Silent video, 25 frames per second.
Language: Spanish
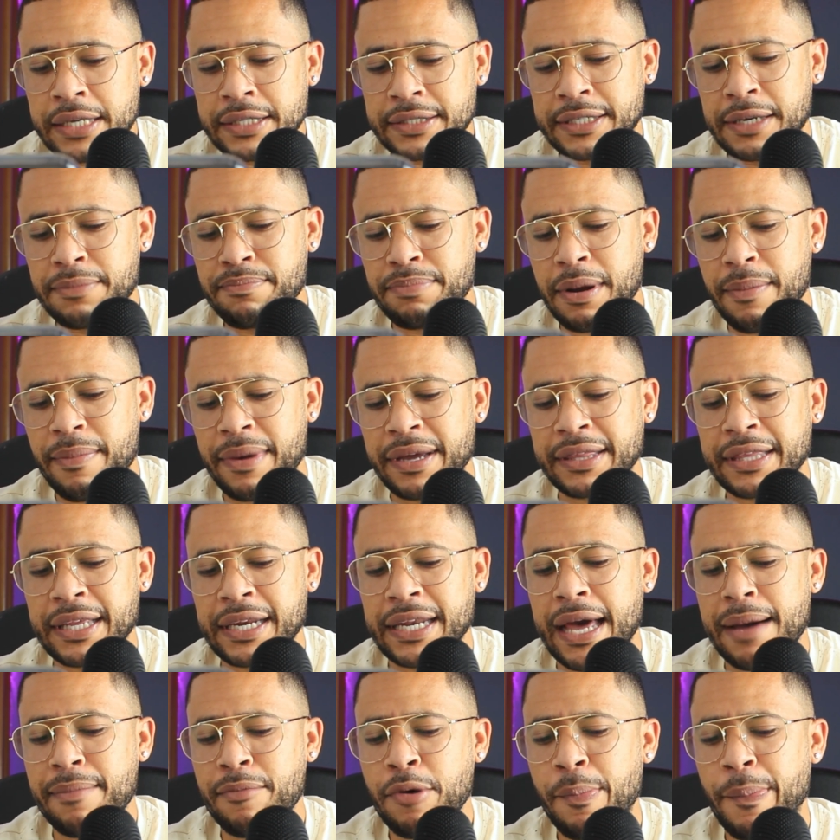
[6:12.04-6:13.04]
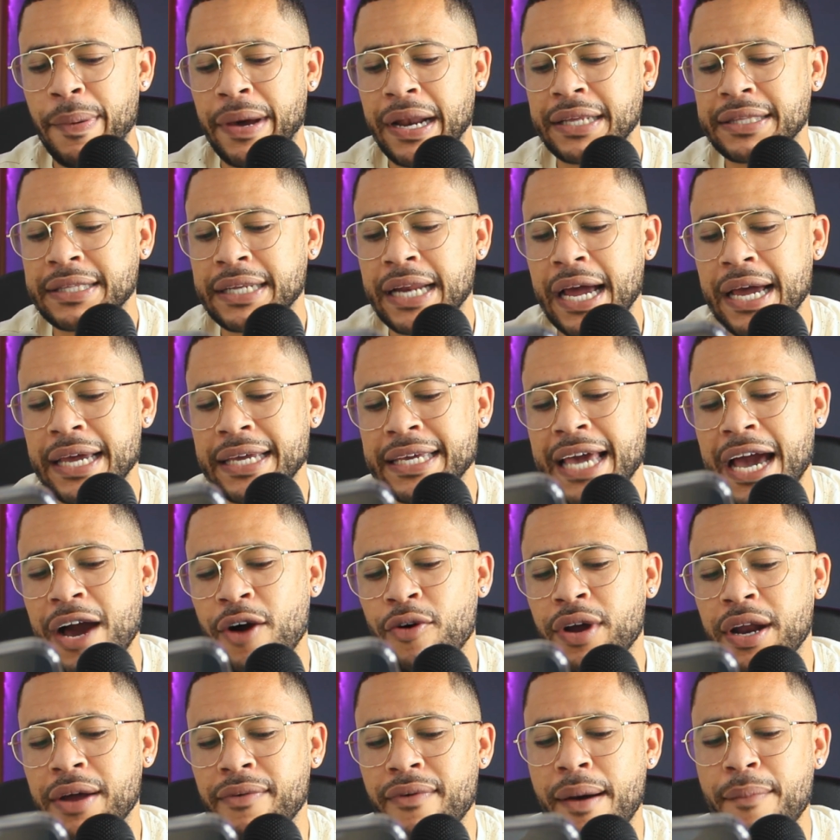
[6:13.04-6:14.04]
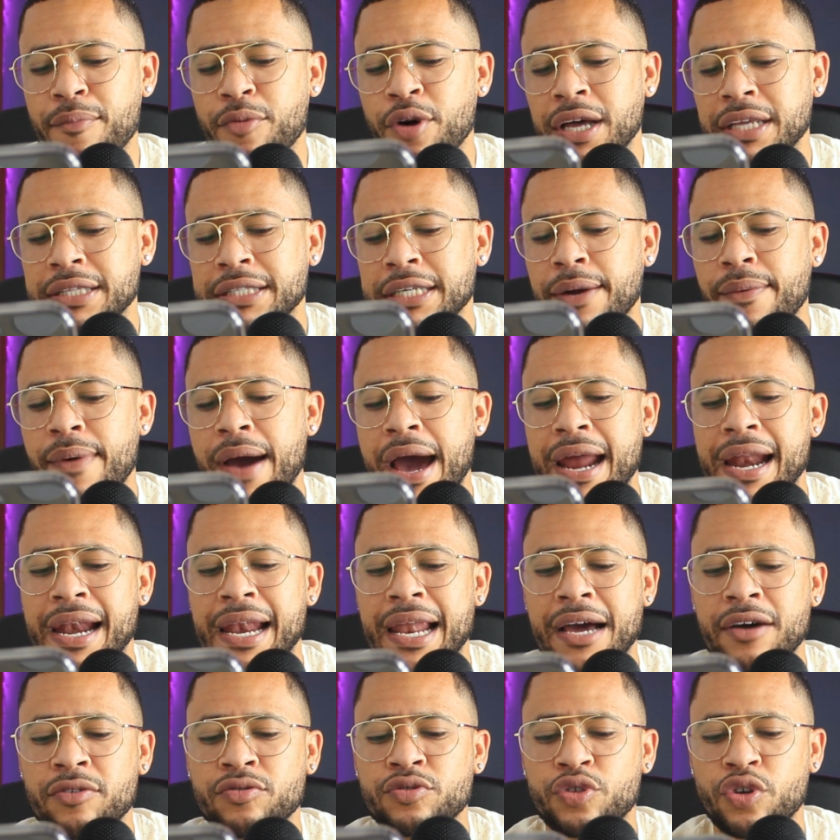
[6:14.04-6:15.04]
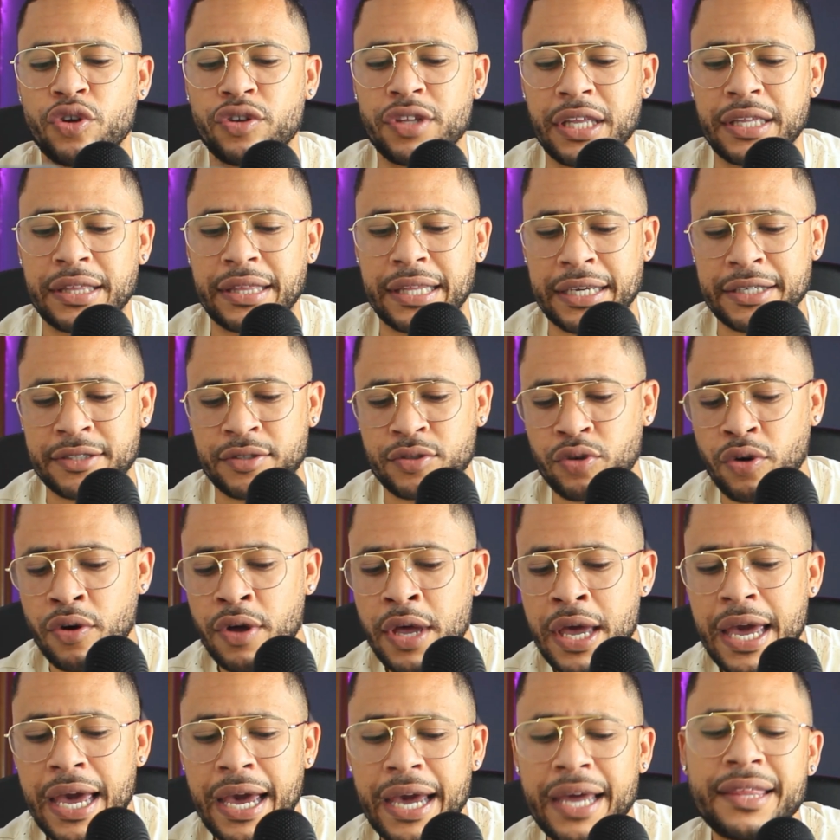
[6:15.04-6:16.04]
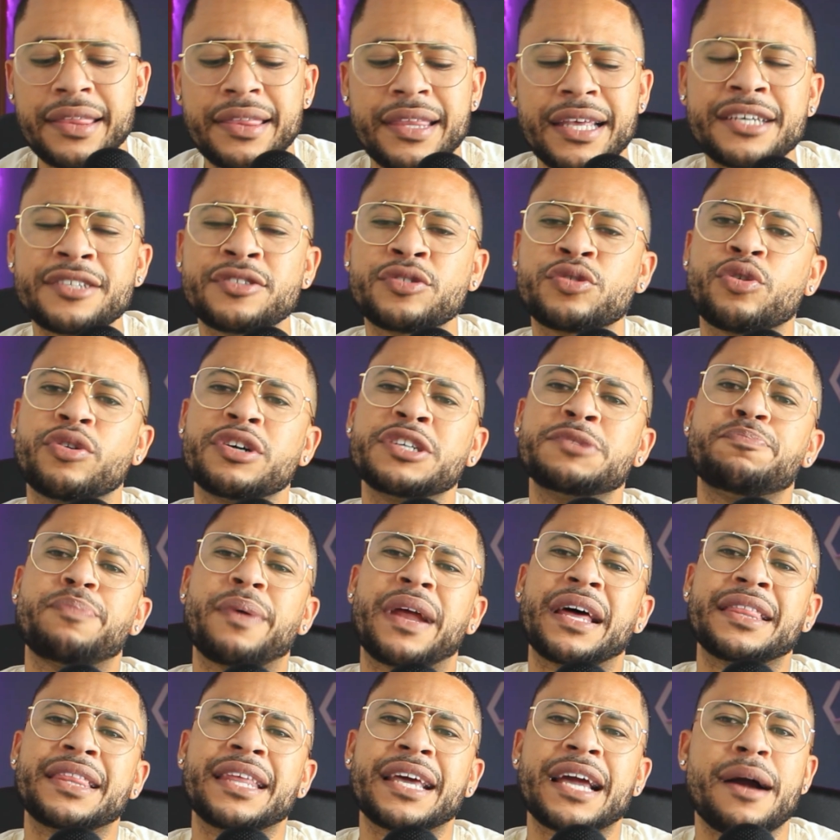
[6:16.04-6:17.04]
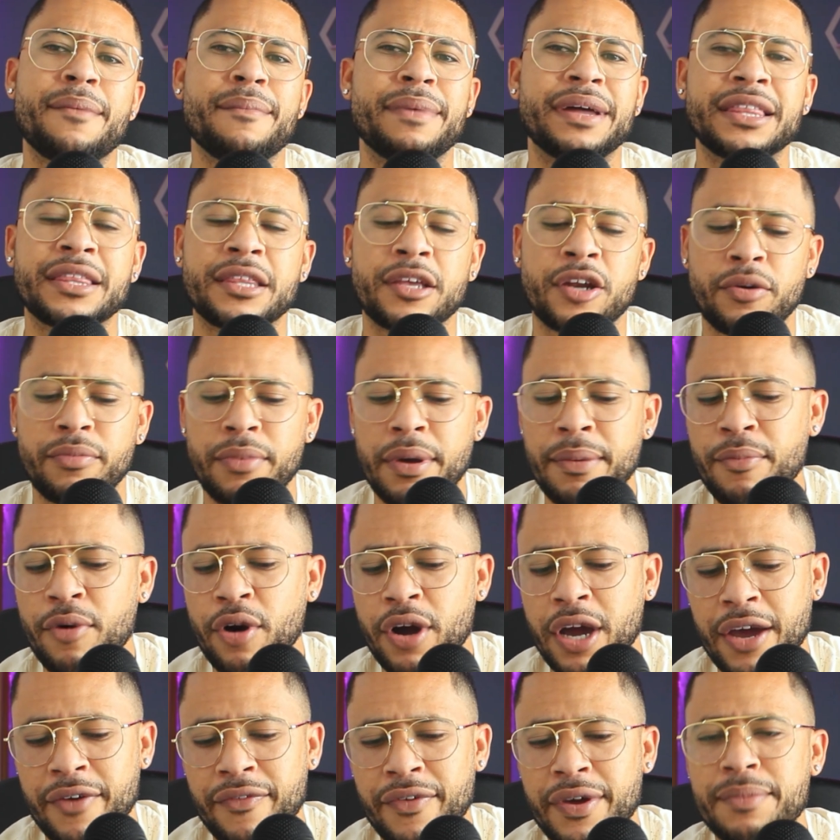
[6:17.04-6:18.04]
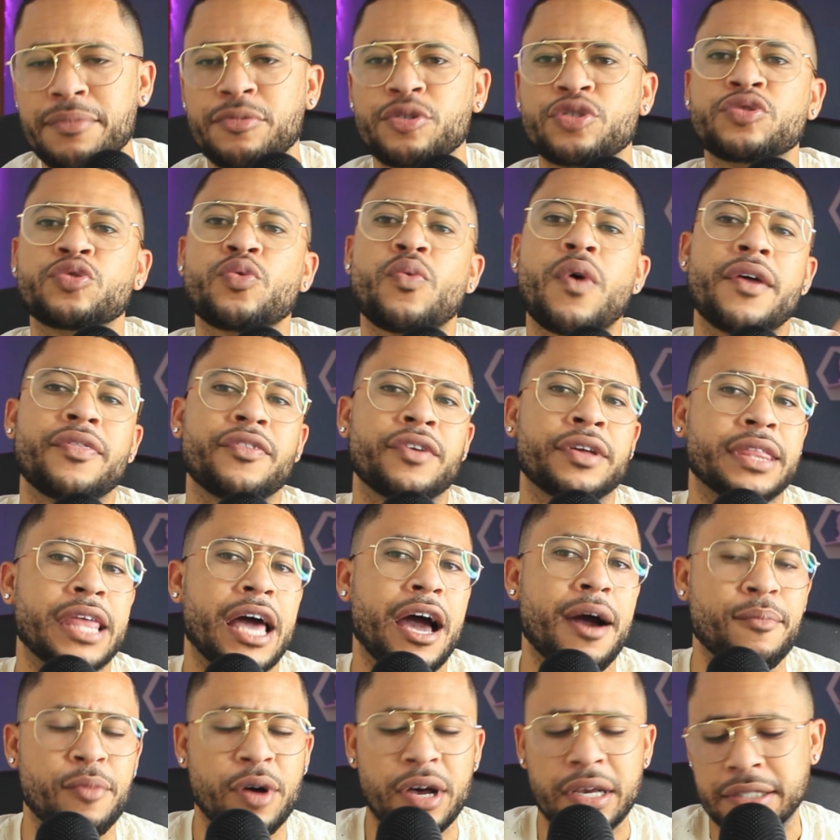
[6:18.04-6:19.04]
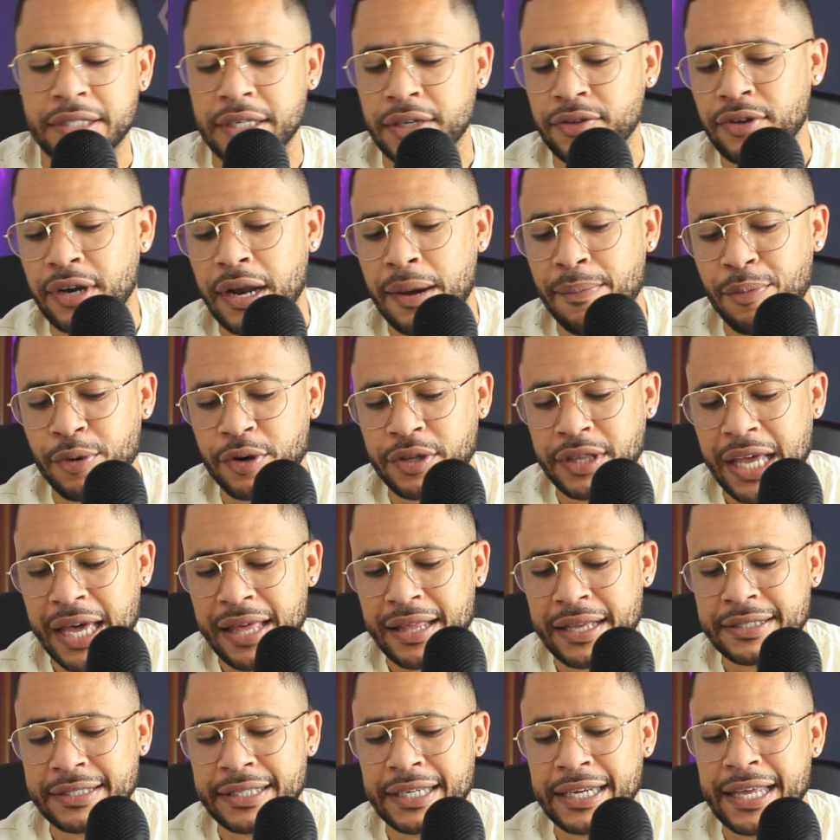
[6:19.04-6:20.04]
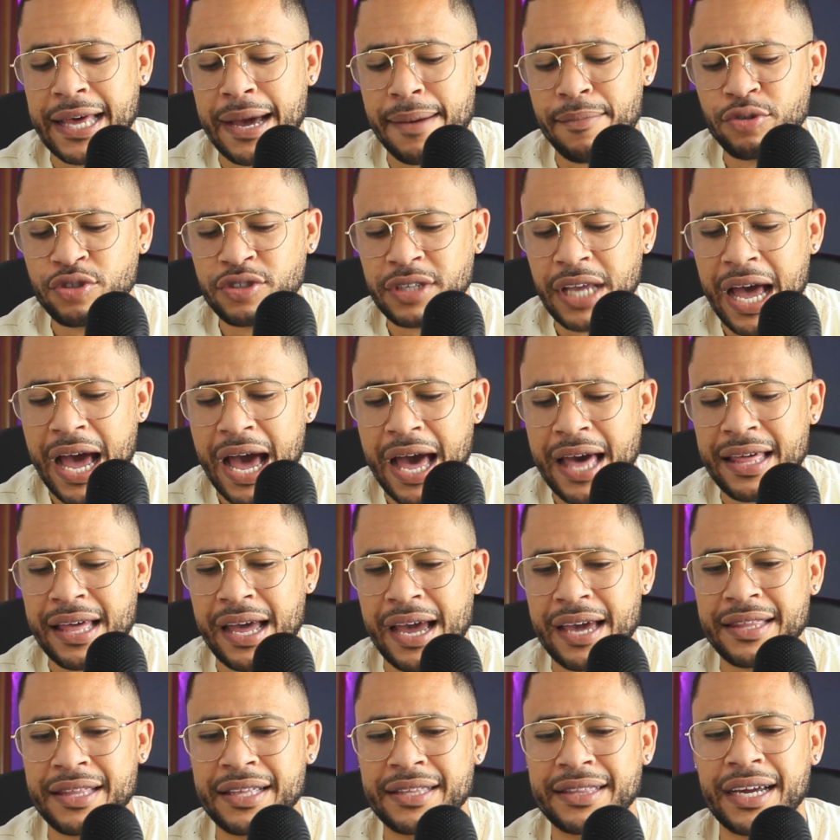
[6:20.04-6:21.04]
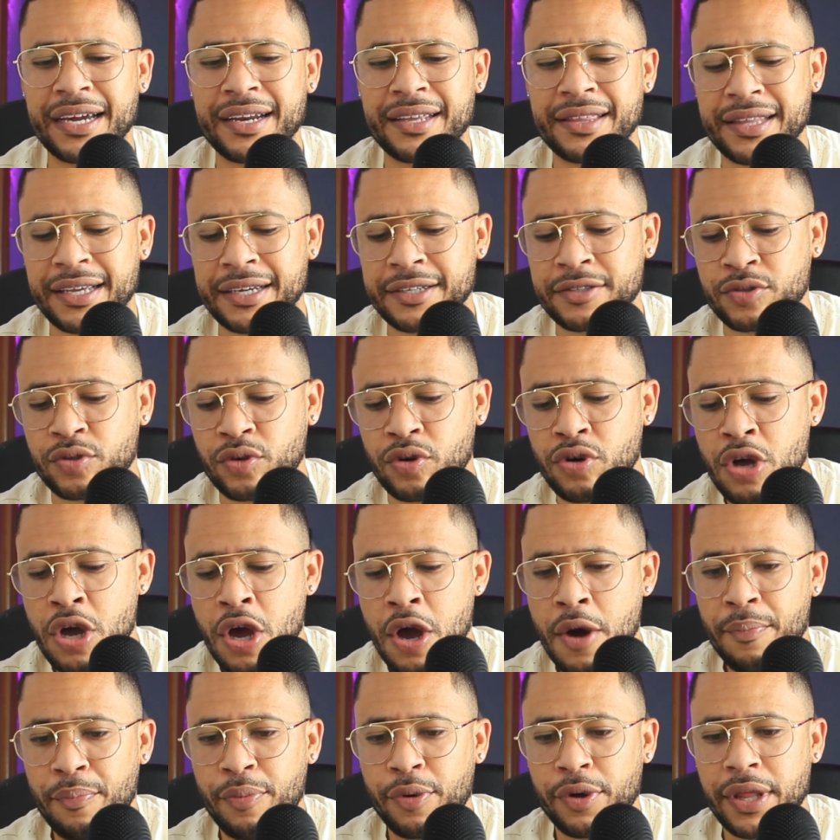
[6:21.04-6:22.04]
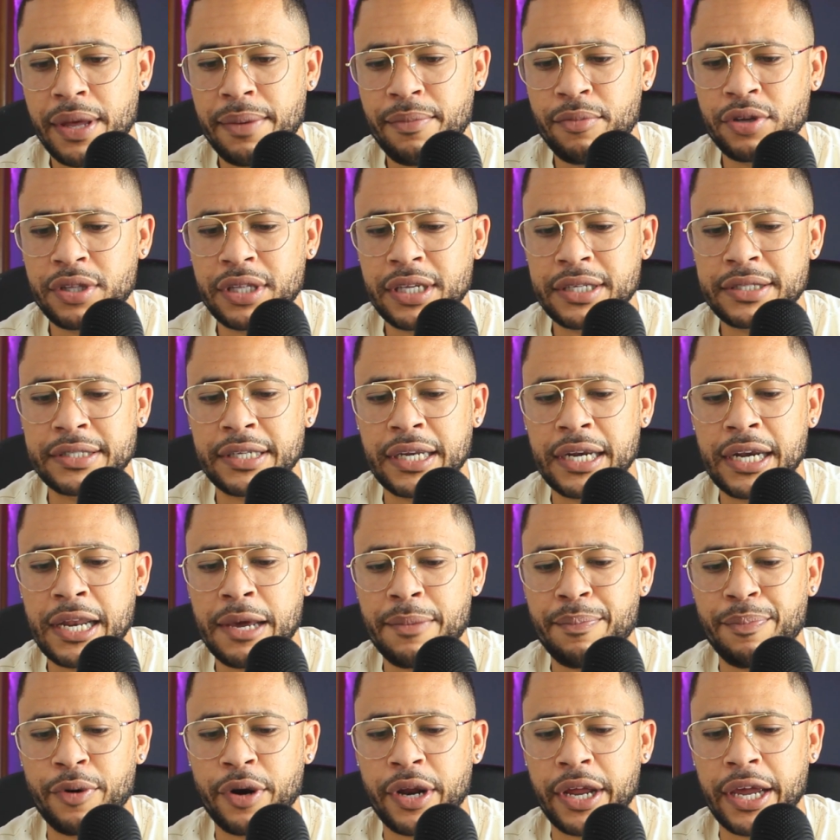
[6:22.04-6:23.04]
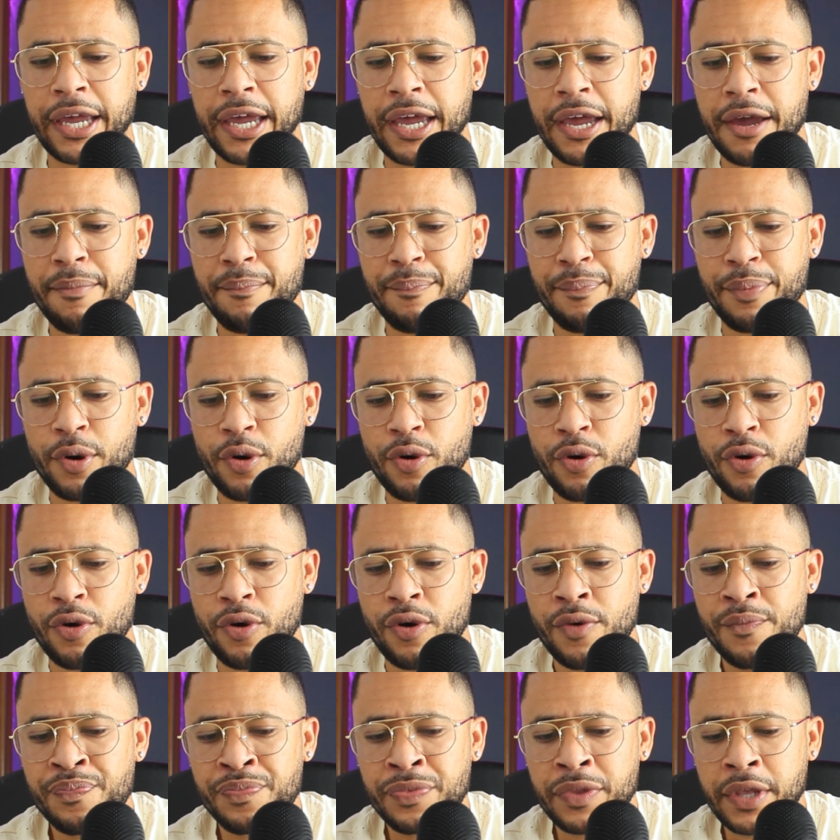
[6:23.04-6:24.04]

Simplemente le damos para atrás y ahora vamos a trabajar la opción de texto. En texto es prácticamente lo mismo que vimos cuando estábamos haciendo la portada. Si le damos a, editar texto, podemos decirle, por ejemplo,